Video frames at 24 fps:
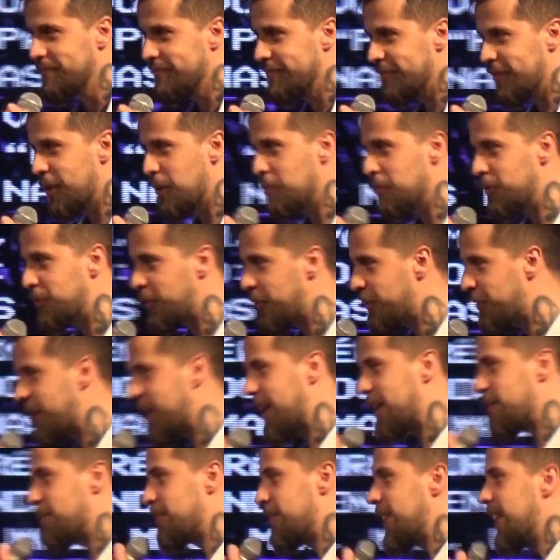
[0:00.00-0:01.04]
Vamos viver
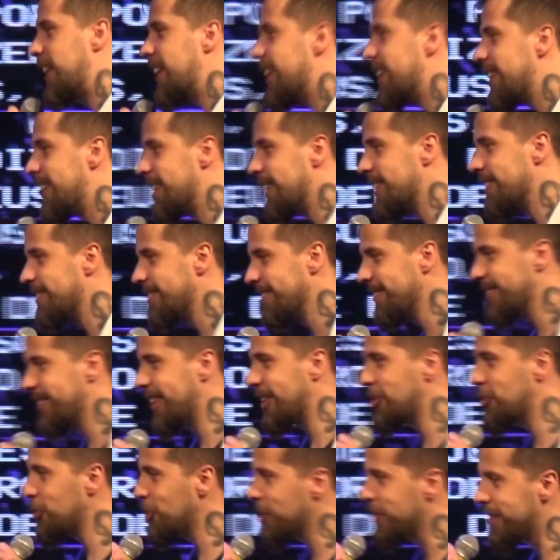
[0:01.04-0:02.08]
na vida, está
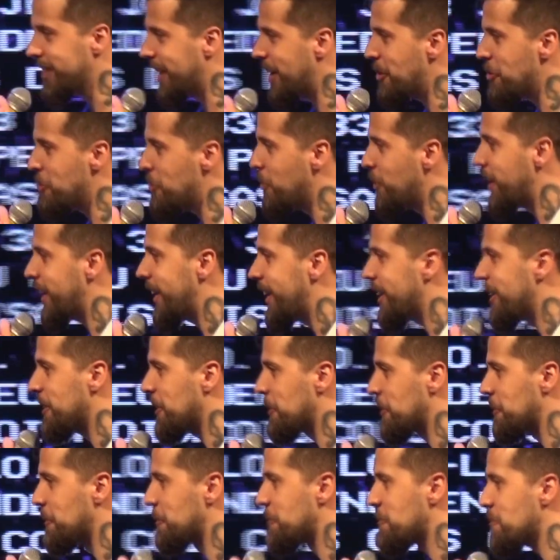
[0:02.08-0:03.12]
tudo
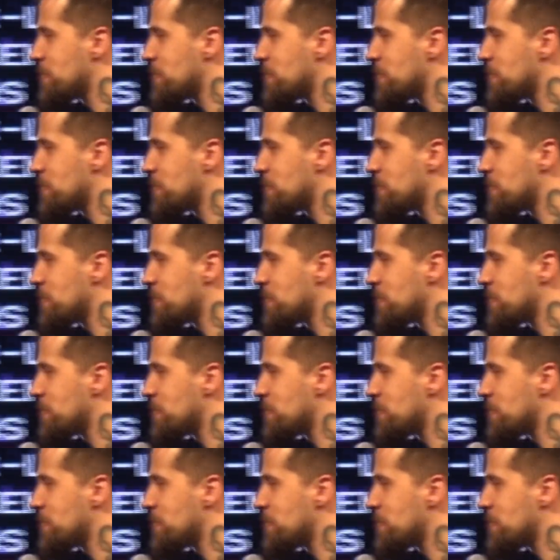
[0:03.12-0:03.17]
tranquilo.